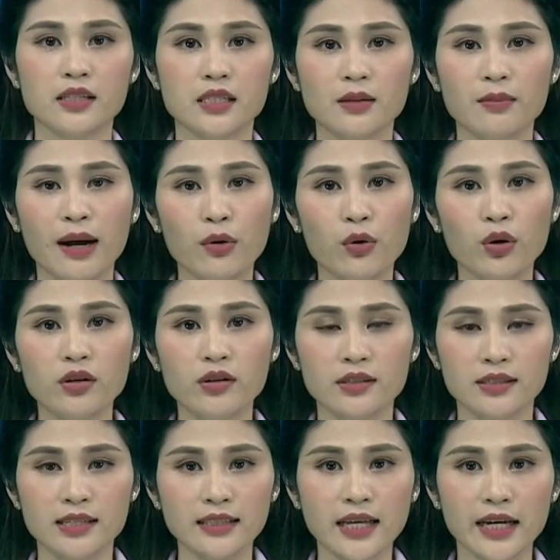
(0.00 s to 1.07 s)
Dự báo khối
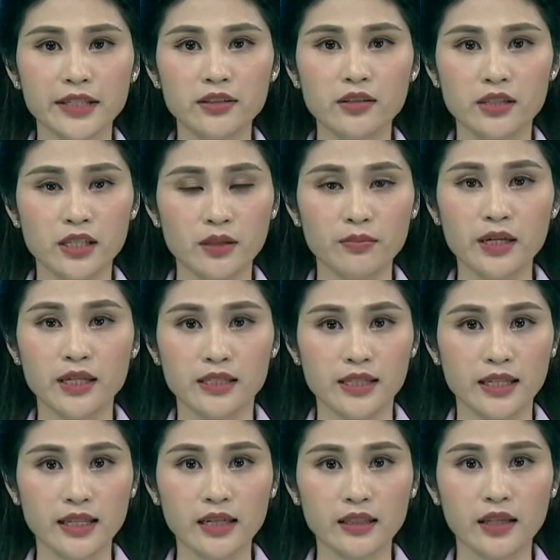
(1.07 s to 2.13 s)
lượng rác thải nhựa trên biển
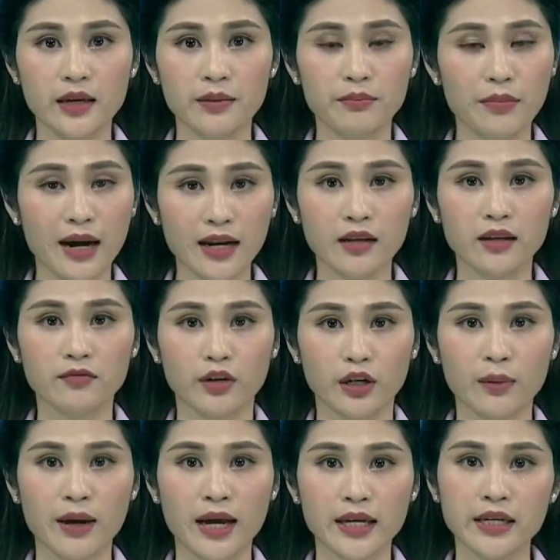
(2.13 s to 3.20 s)
sẽ tăng thêm 3 lần vào
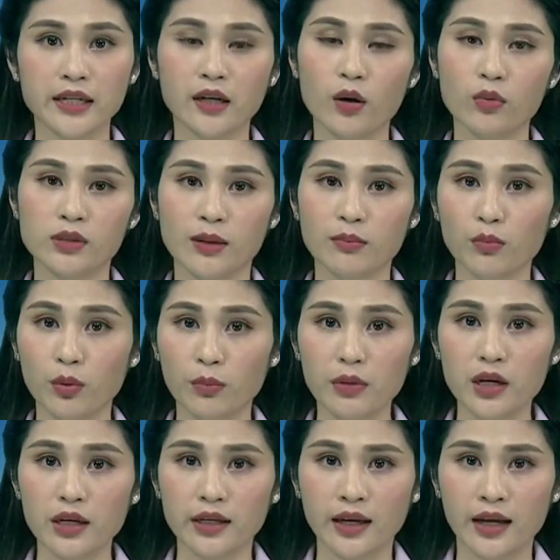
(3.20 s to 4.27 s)
năm
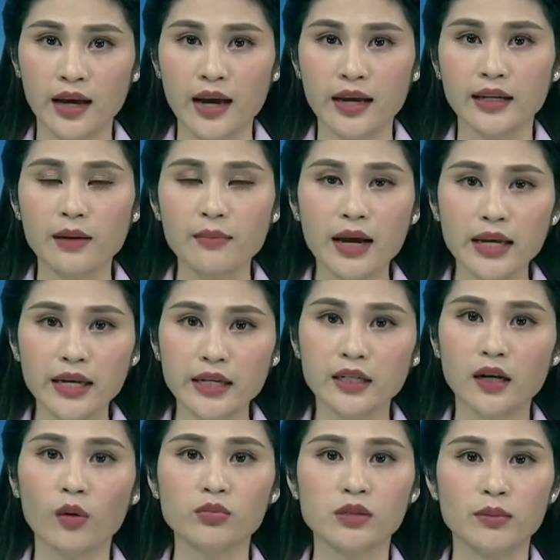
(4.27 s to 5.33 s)
2040. Năm
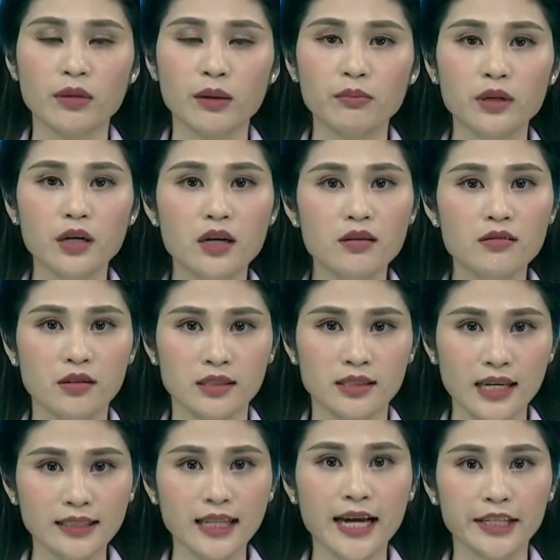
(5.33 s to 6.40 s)
2050, lượng
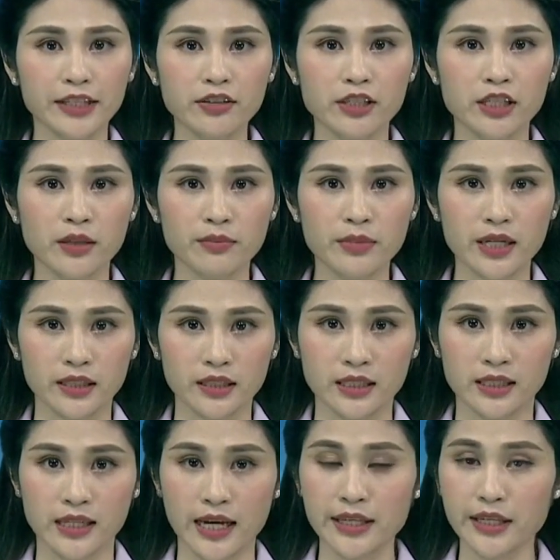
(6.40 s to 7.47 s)
rác thải nhựa trên biển
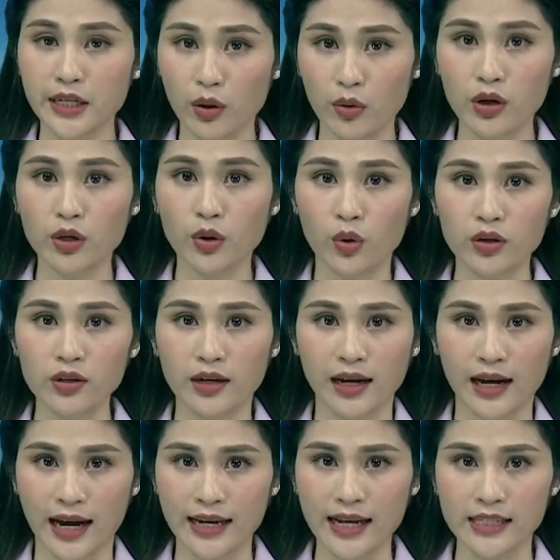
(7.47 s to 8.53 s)
sẽ nhiều hơn khối lượng
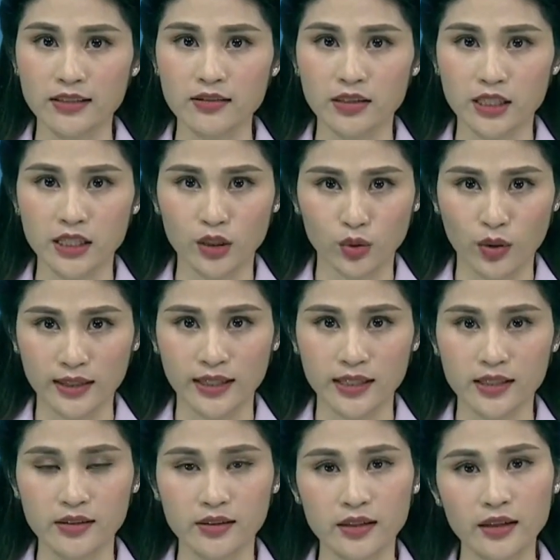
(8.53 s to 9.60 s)
cá đại dương trên toàn
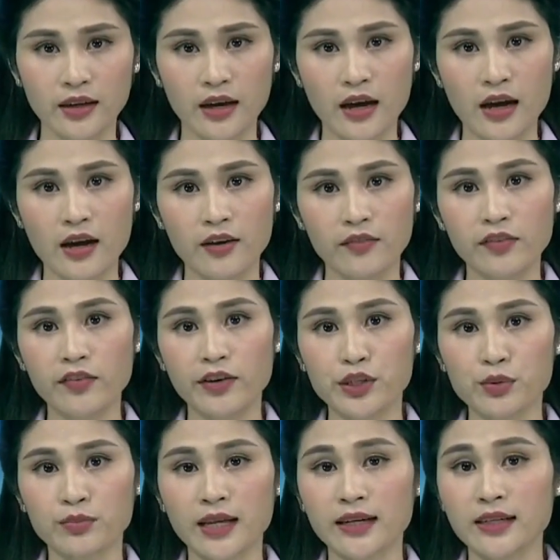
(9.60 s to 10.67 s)
thế giới. Vì vậy,
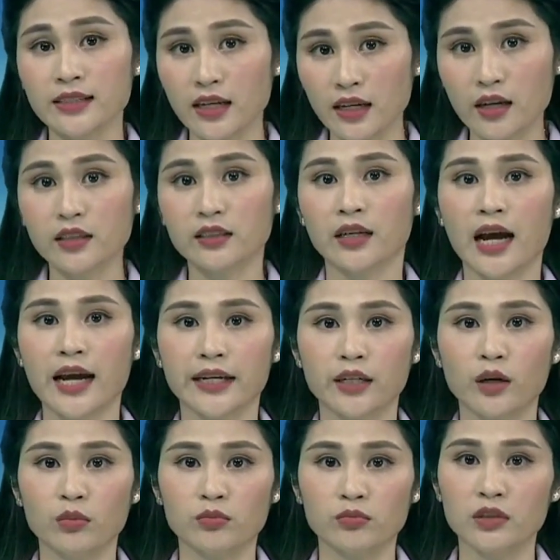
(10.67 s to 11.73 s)
chúng ta đang rất cần những hành
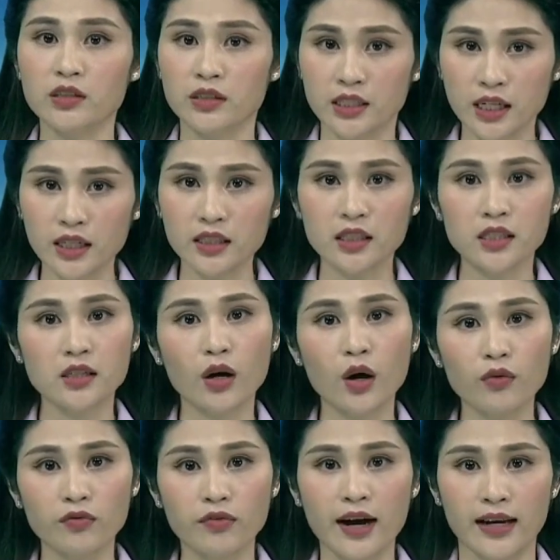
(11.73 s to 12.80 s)
động thực chất chứ
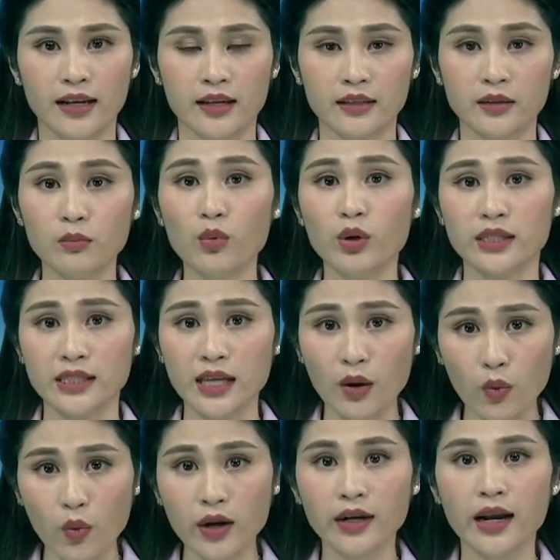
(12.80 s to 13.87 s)
không phải là những buổi
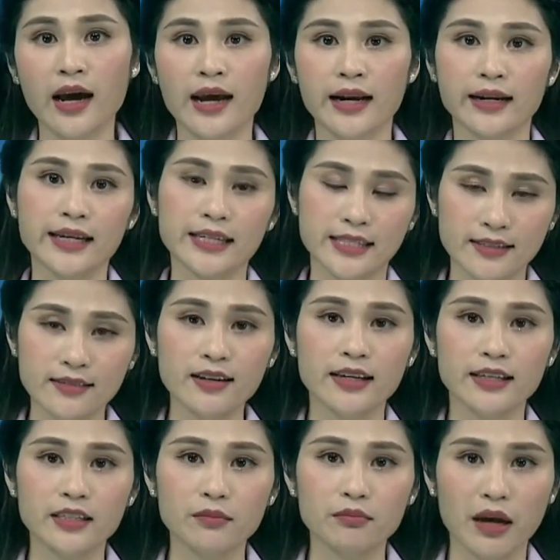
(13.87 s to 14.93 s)
giao quân để giữ
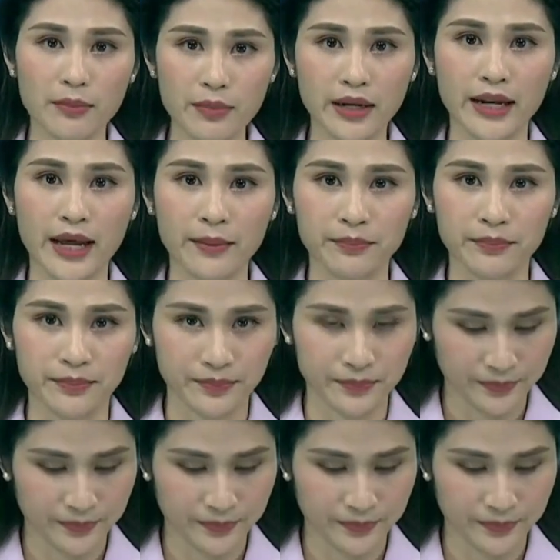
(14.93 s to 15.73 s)
lấy những bãi biển đẹp.